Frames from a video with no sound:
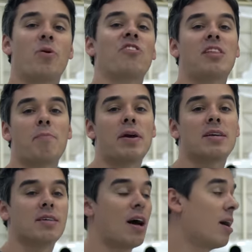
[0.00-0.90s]
pode até
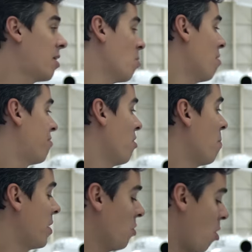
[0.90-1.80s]
pensar que um avião
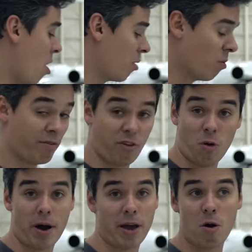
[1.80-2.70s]
menor e um
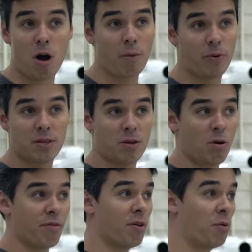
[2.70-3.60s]
avião maior pode ser
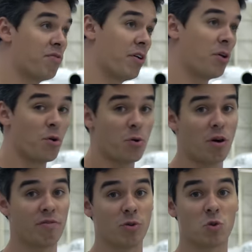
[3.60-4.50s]
um avião inferior, um
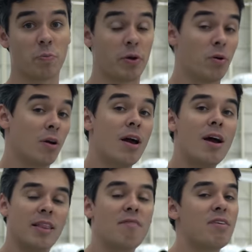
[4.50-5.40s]
avião superior.
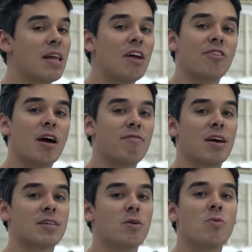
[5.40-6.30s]
Na verdade, na
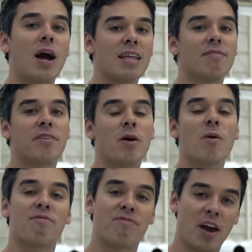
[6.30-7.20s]
aviação, cada avião
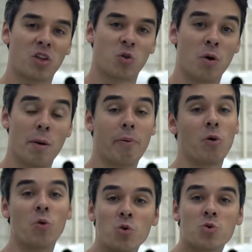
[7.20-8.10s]
é feito para
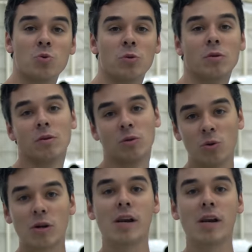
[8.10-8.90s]
o uso do